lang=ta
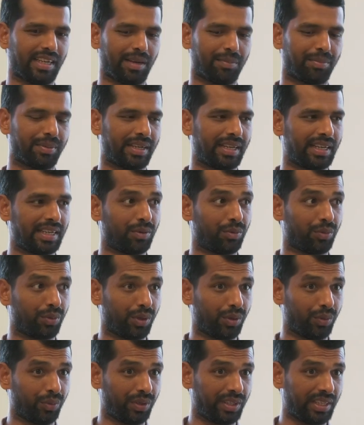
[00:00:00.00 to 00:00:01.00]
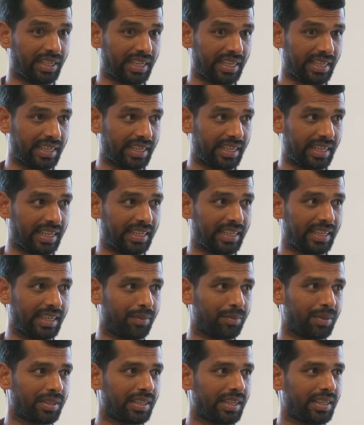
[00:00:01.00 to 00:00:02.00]
அப்போனாக்க உணவு இயற்கைன்னு
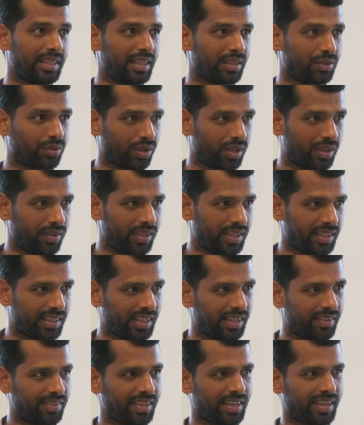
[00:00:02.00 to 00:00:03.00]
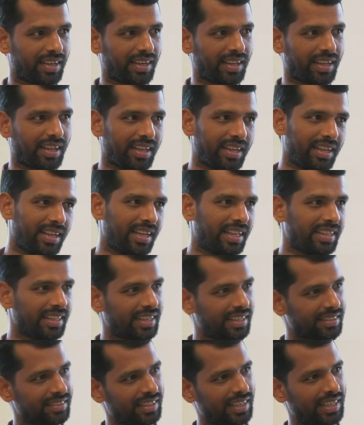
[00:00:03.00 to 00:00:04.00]
நம்ம தனியாக சொல்ல வேண்டிய தேவை இருக்குனாக்க
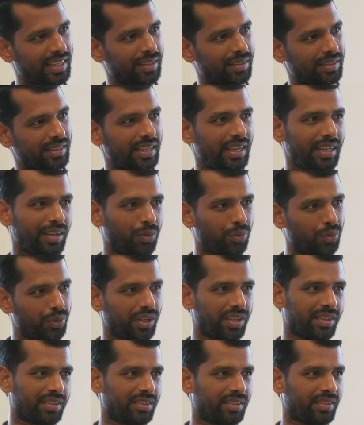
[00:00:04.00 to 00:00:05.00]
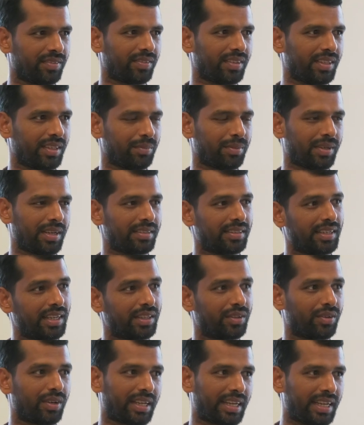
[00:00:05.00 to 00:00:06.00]
அது ரசாயனத்தில் கூடிடுச்சு அப்போ
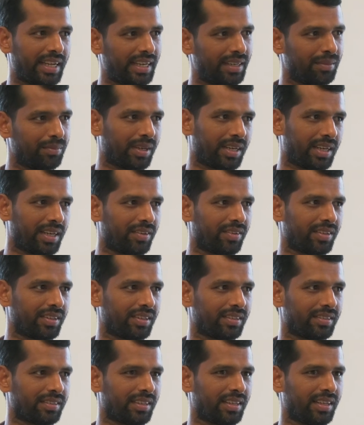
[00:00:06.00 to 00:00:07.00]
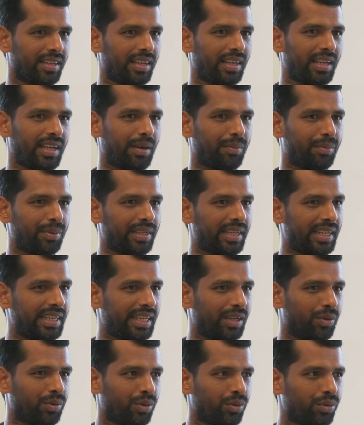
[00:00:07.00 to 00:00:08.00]
ரசாயனத்தோட கேடு மக்களுக்கு வந்துருச்சு அப்போ
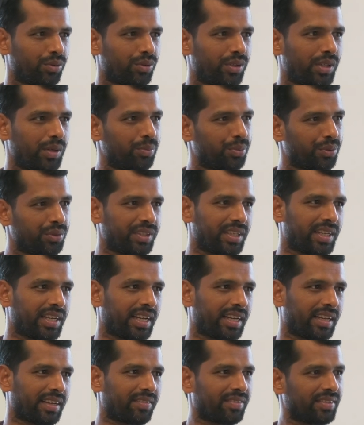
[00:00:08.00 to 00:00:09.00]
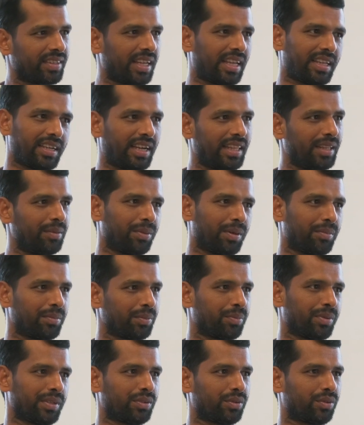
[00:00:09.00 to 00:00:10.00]
இயற்கை உணவுன்னு சொன்னால் புரிஞ்சுக்கிறாங்க அதனால தான் இப்போ
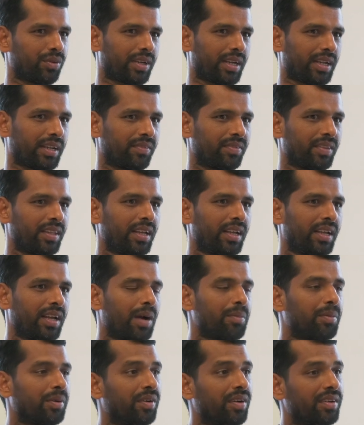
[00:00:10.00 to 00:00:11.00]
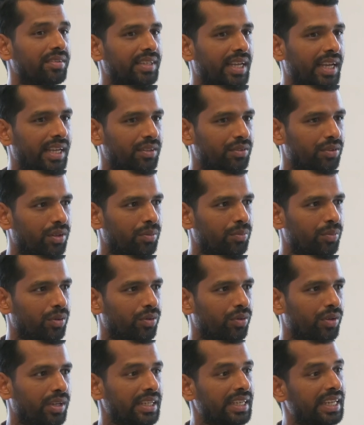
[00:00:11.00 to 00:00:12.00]
அப்படி பிரித்து கொள்கிறாங்க அப்போ விவசாயம்னு
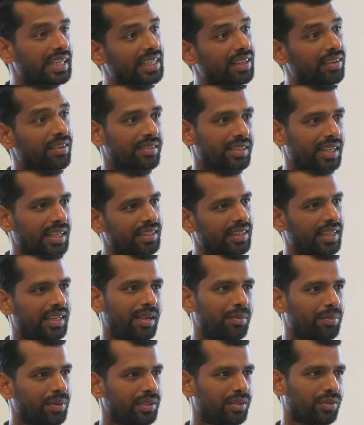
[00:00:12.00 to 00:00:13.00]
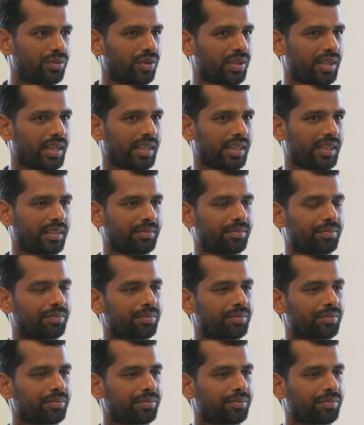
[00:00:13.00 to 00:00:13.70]
சொல்லும்போது கூட இயற்கை விவசாயம் தனியாக பிரித்து சொல்கிறாங்க